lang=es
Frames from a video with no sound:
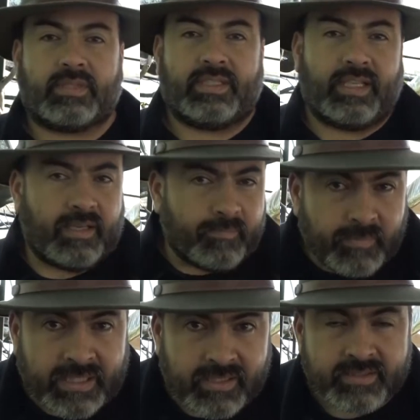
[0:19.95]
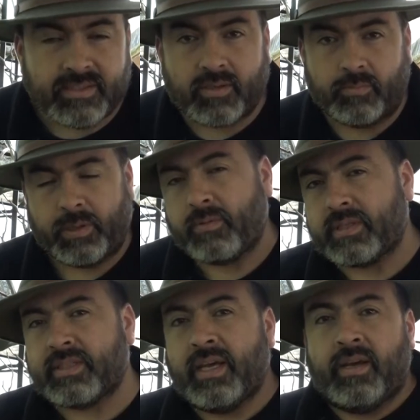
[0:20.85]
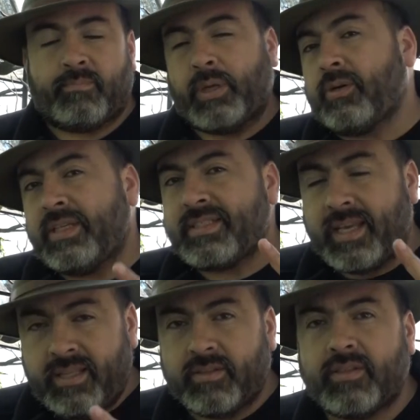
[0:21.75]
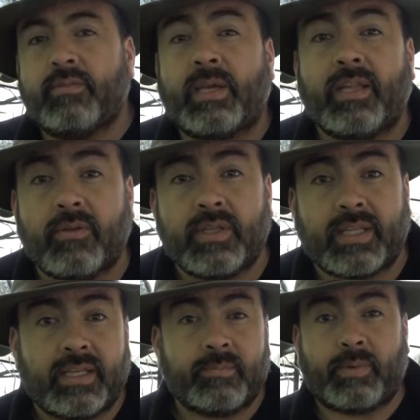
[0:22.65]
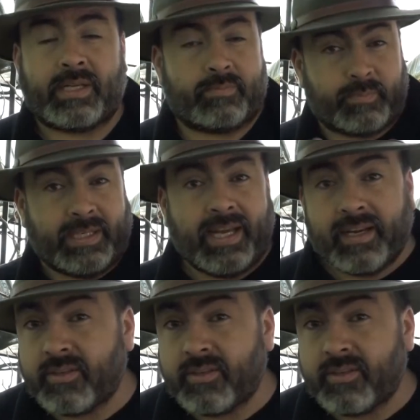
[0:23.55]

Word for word: de miles de copihues. Pero es aquí donde yo me quiero detener para explicar